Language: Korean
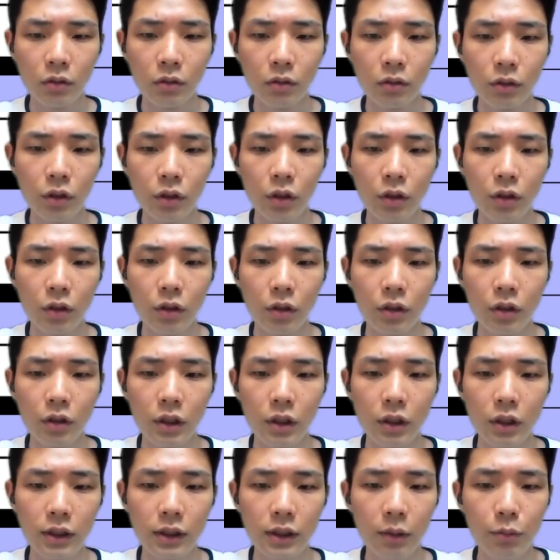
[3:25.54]
우선
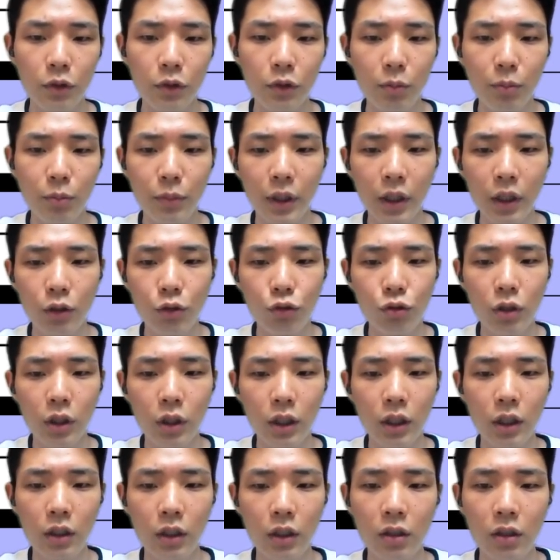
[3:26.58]
3.8에
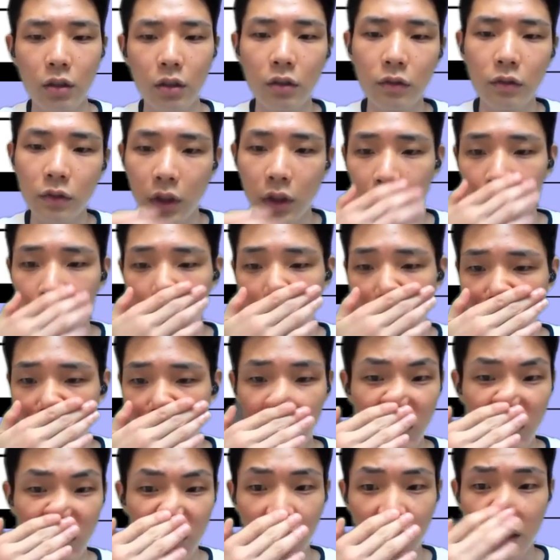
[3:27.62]
추가된
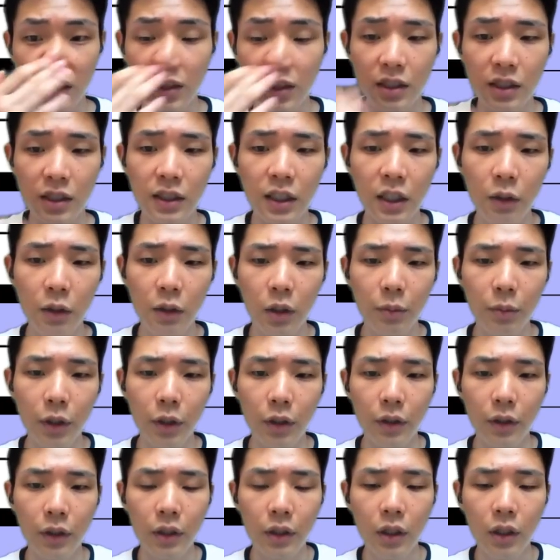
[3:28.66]
파이널이라는 클래스를
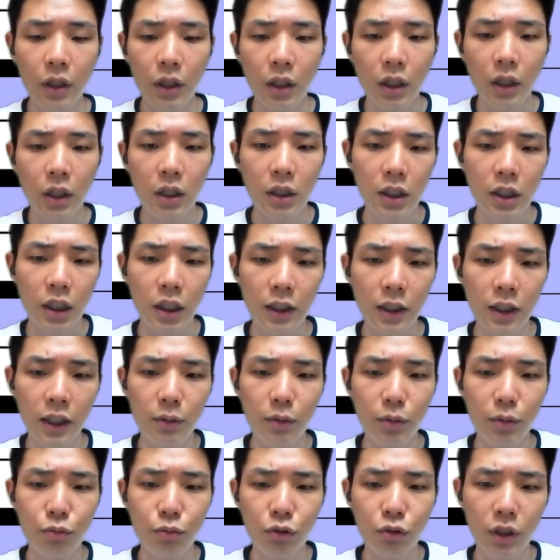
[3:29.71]
사용하면
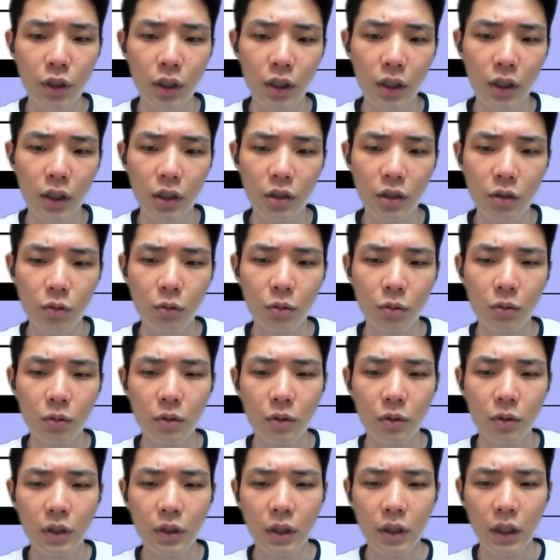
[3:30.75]
재대입이 불가능해지고
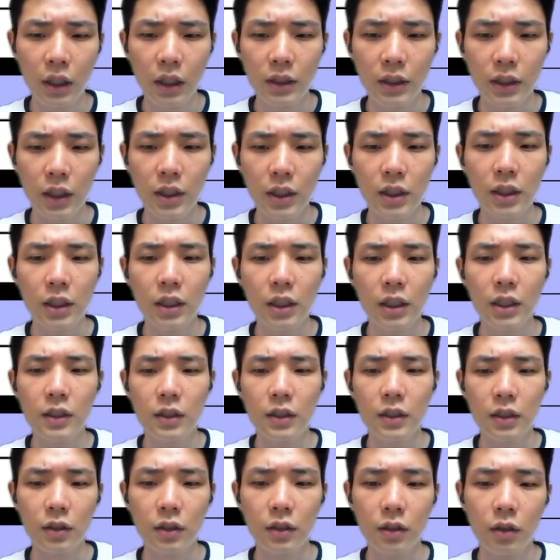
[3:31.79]
자식
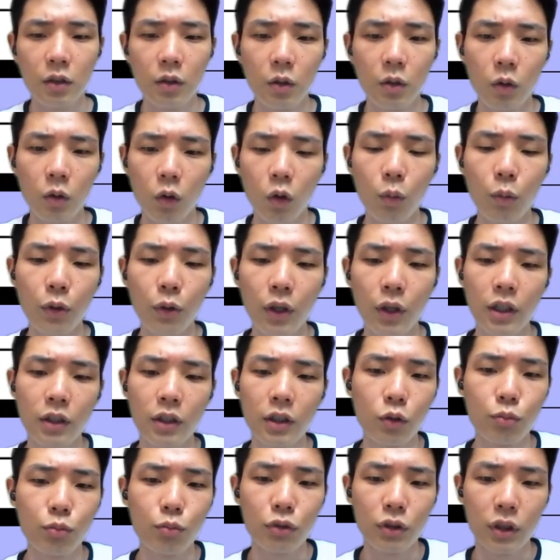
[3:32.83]
클래스에서
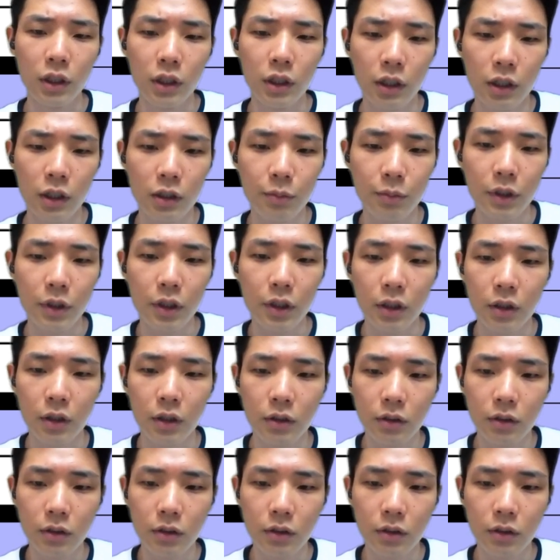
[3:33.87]
오버라이드도 불가능해집니다.